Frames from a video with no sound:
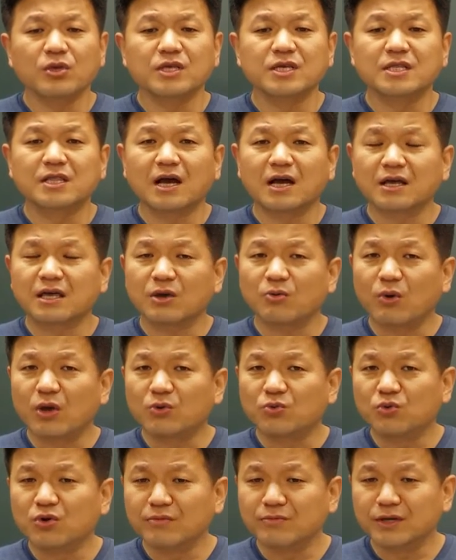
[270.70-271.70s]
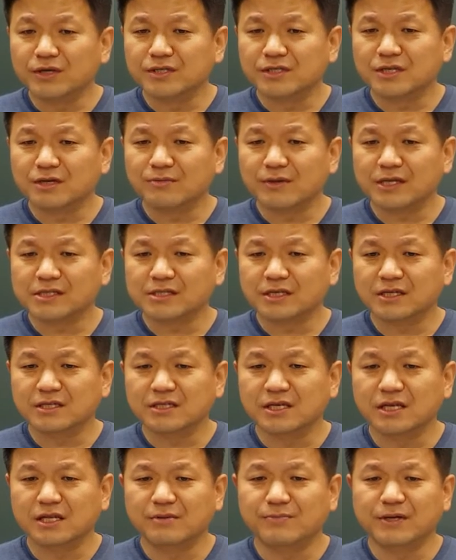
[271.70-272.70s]
2단계 외국어 면접에서
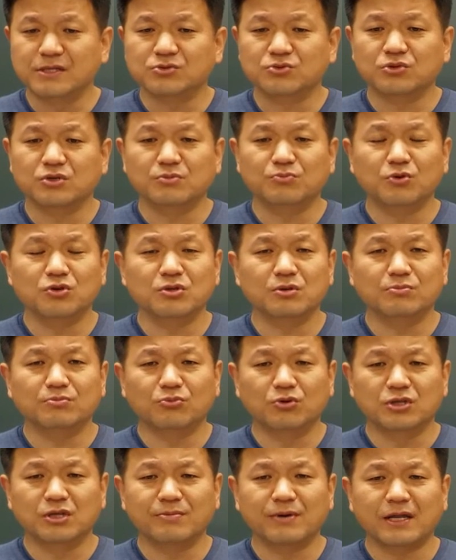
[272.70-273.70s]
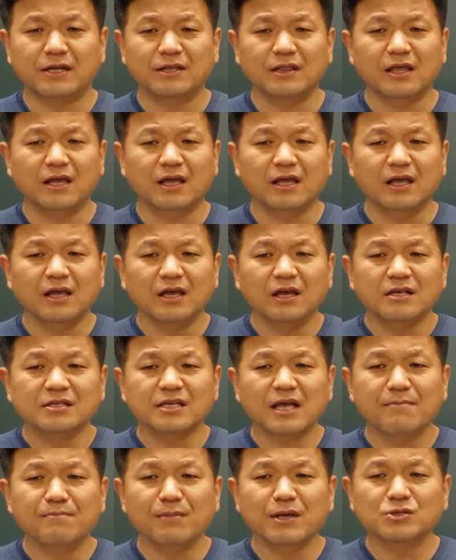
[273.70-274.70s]
이제 1배수를 모집하는데
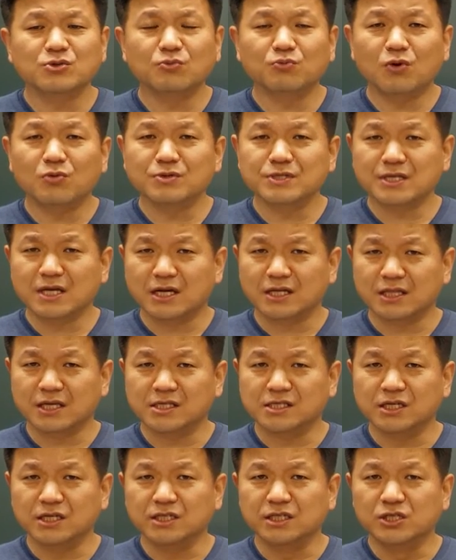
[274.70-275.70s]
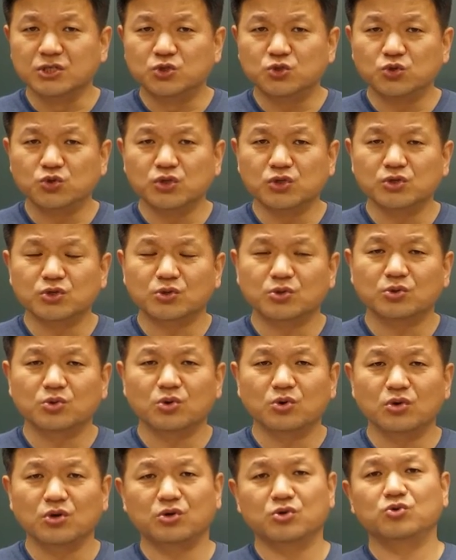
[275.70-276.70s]
3배수 뽑은 상태에서 일주일
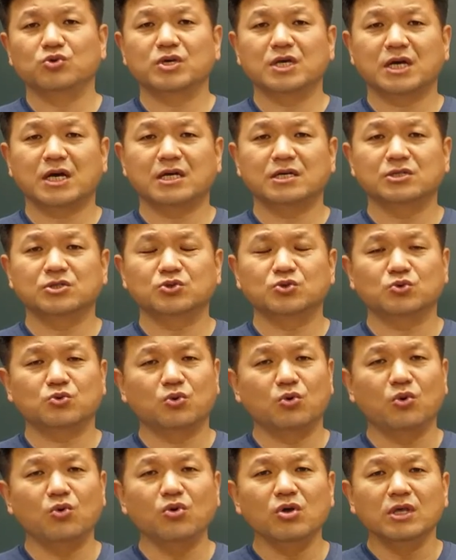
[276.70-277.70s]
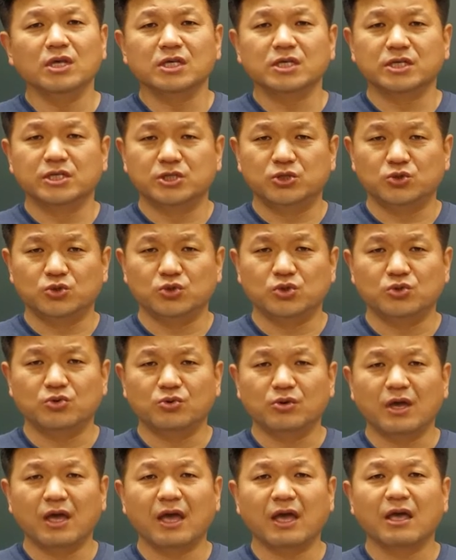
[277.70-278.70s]
정도 여유 기간을 주고 일주일
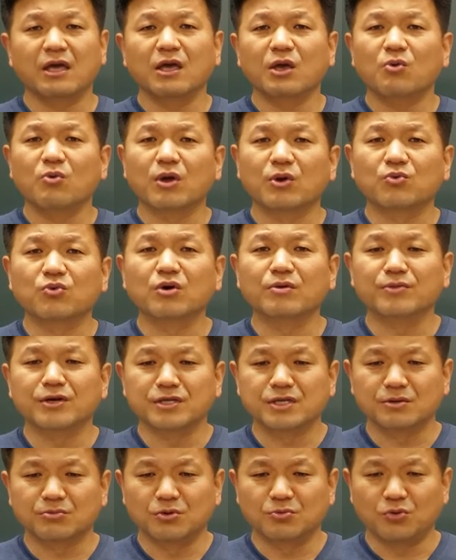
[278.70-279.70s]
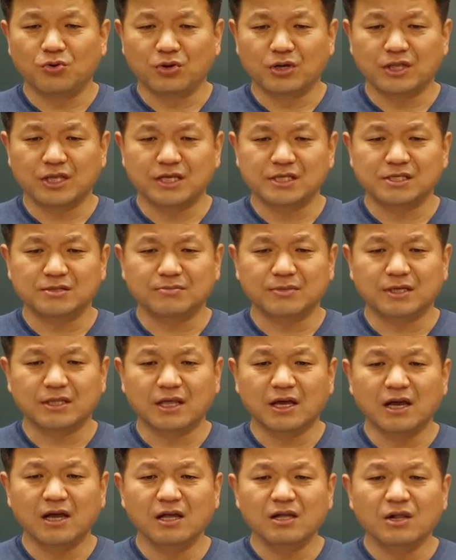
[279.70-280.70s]
뒤에 외국어 면접을 보게 돼
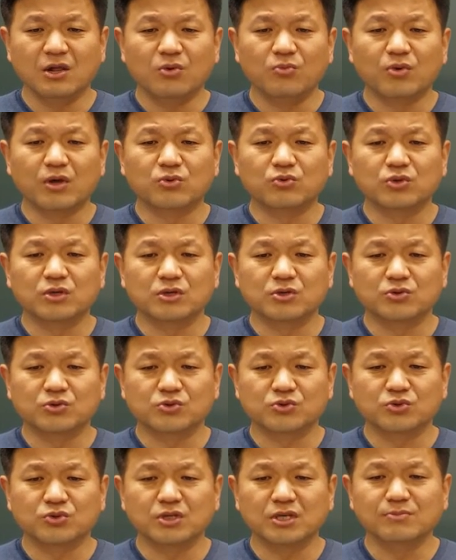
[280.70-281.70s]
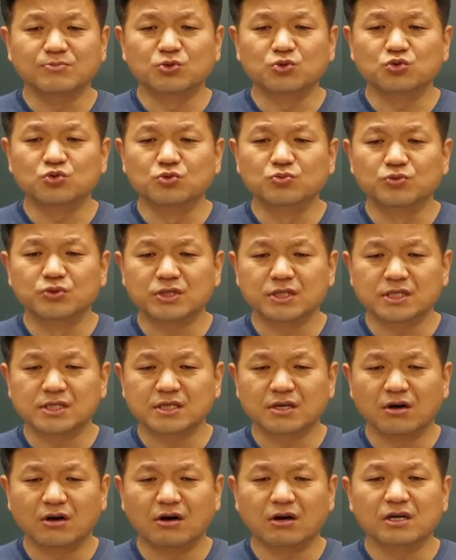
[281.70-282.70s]
있습니다. 외국인 교수님 두
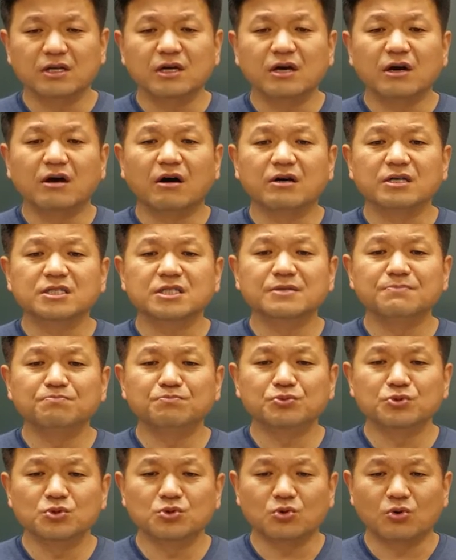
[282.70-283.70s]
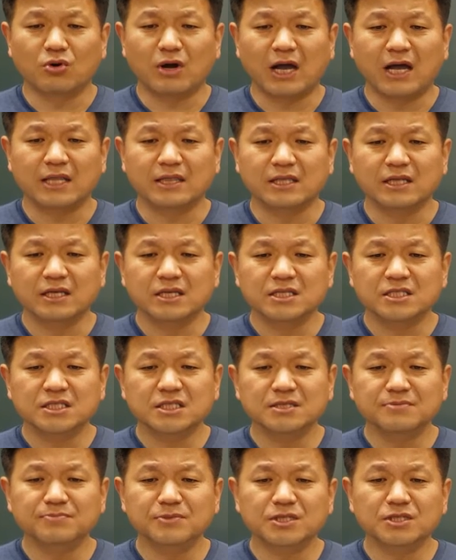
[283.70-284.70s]
분이서 어, 10분 동안
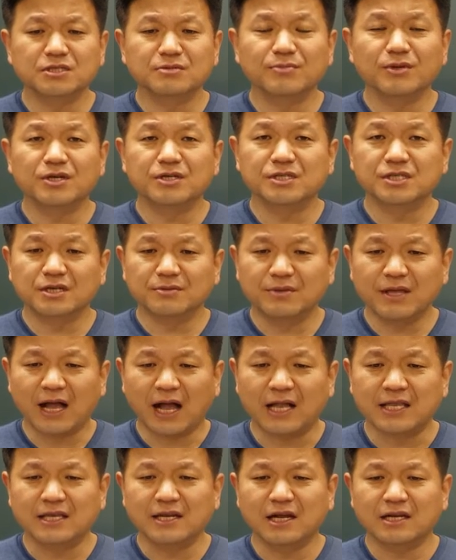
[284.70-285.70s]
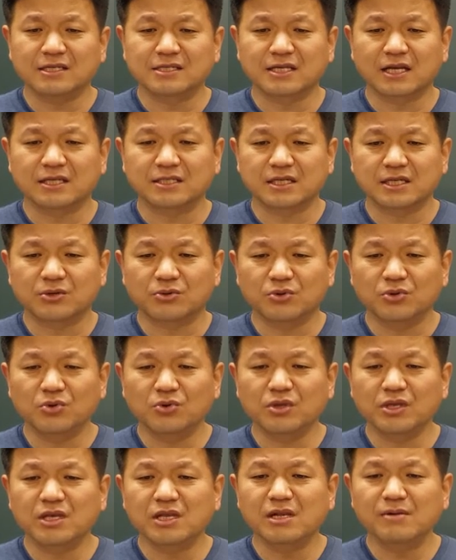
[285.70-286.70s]
심층 면접이 아니라는
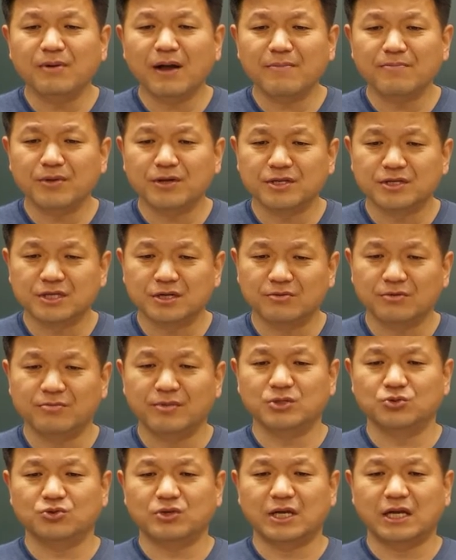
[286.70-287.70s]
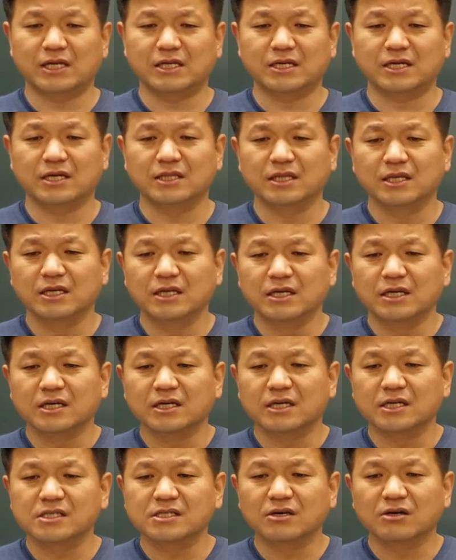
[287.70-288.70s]
사실이고요. 일반 면접임에 주의할 것.
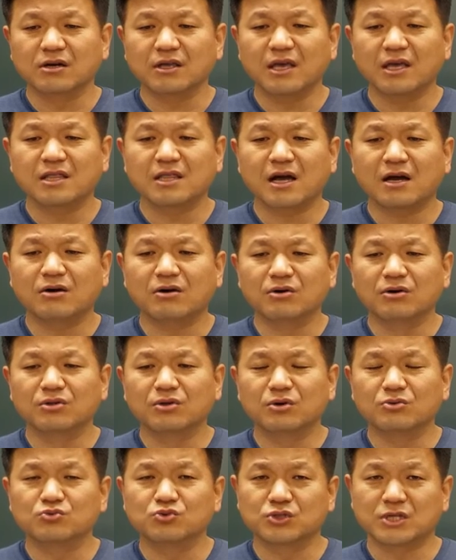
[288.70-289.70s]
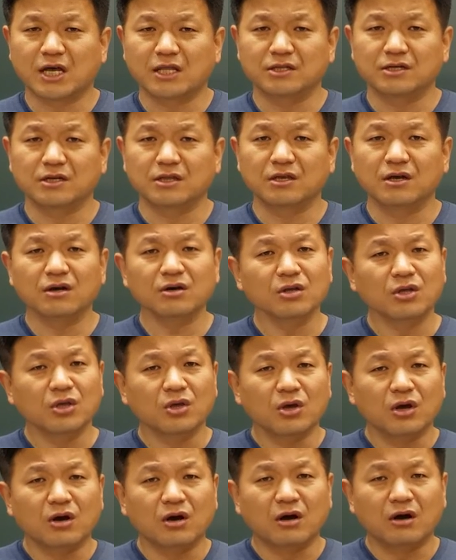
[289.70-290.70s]
그래서 해당 언어 구사 능력,
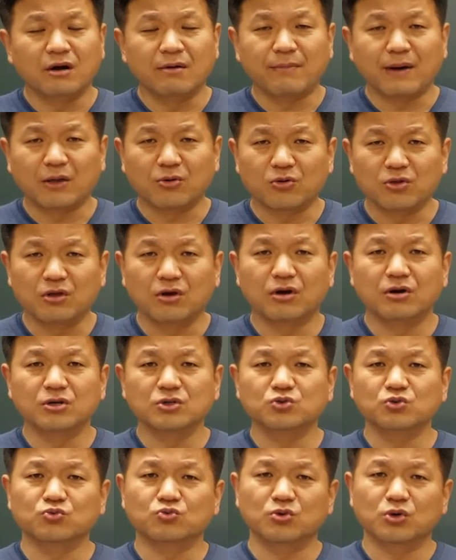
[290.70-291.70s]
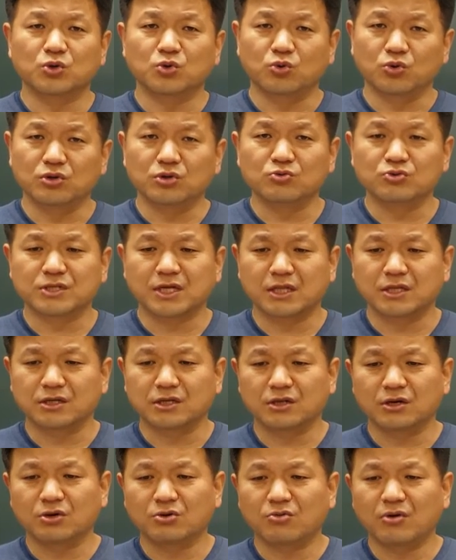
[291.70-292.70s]
어, 바로 영어, 중국어, 독일어 구사
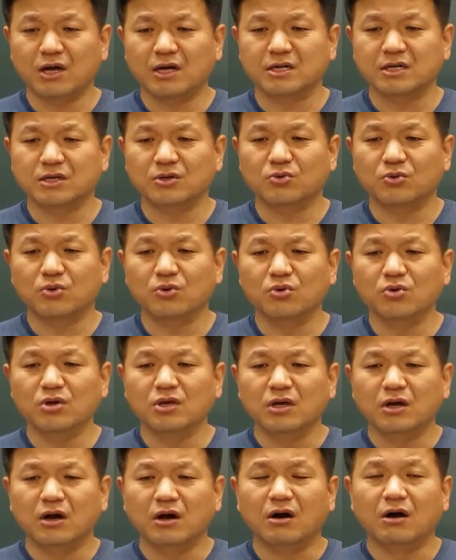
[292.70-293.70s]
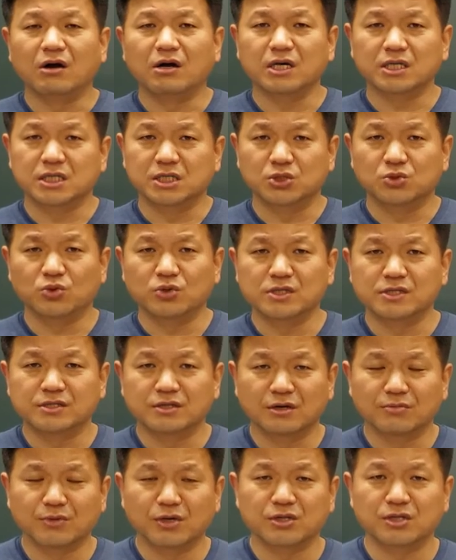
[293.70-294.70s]
능력과 그리고 어, 기초
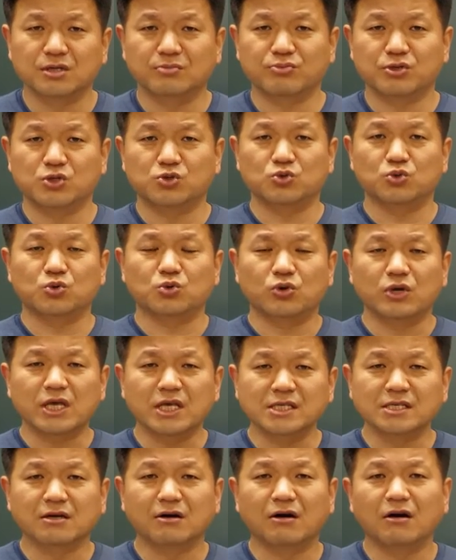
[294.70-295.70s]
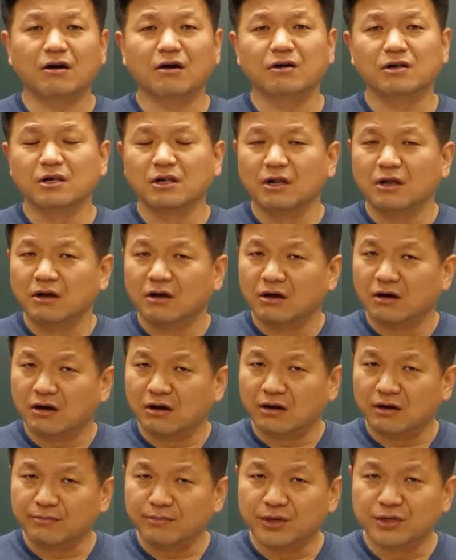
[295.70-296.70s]
인성 면접 기준으로 해서
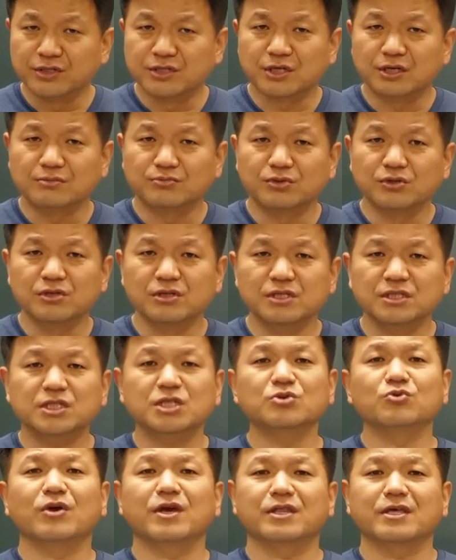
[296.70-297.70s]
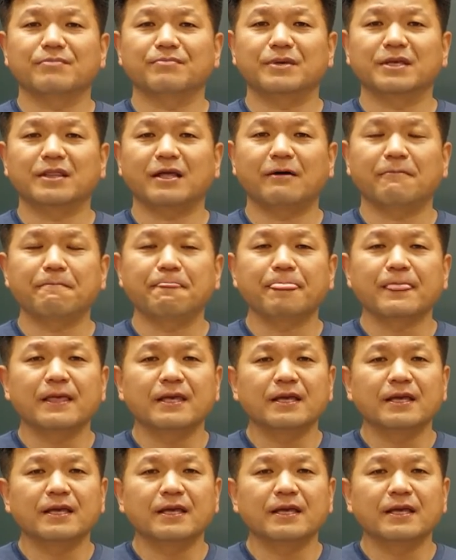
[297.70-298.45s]
어, 면접을 치르게 됩니다.